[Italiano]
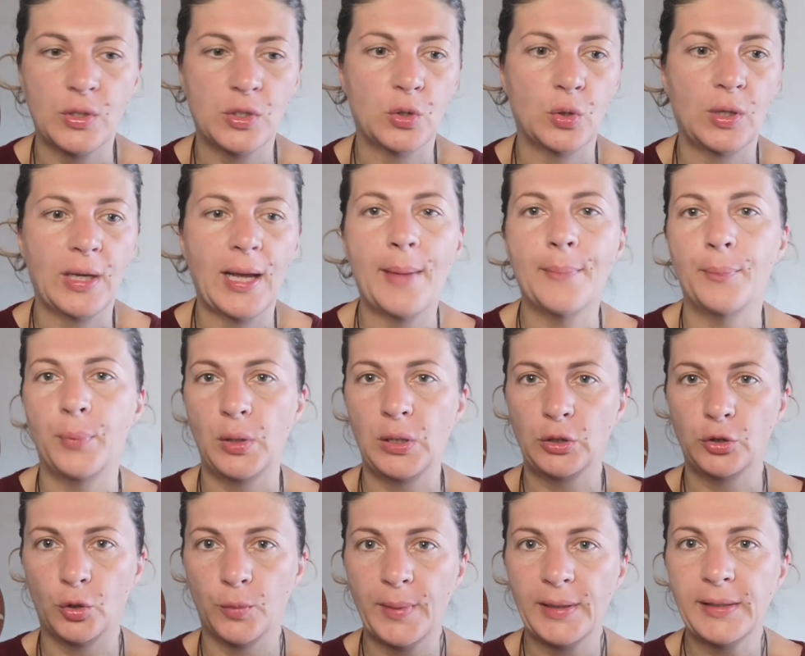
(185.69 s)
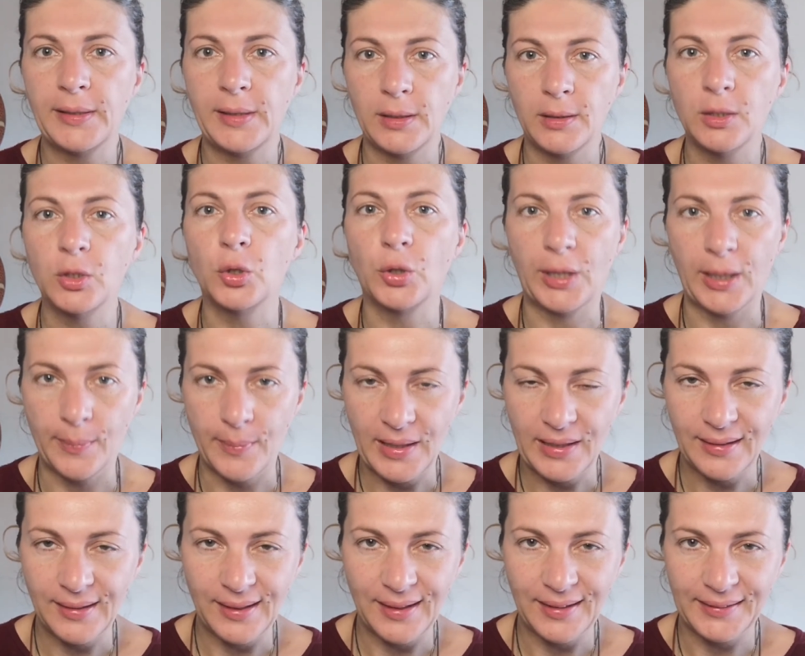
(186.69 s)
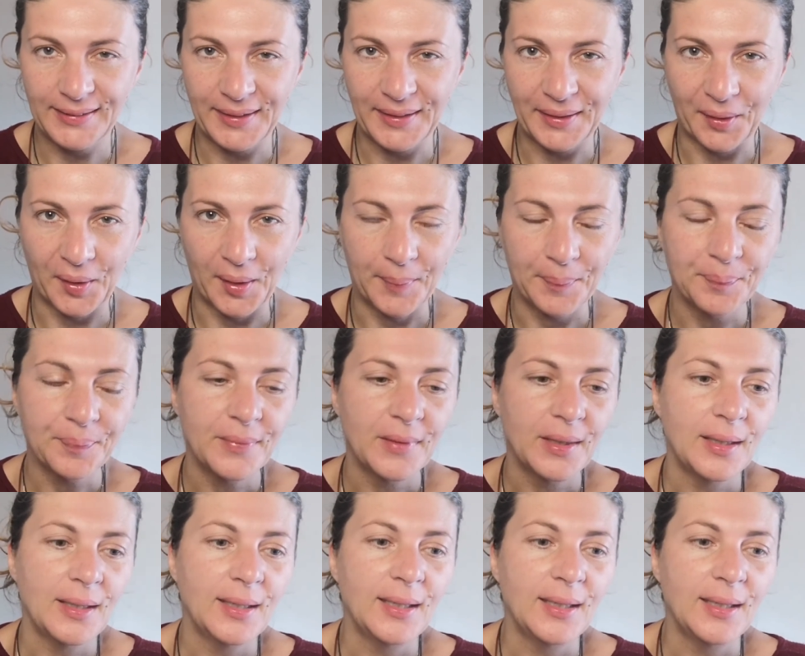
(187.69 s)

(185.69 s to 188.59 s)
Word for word: questo campo elettromagnetico che emette la Terra.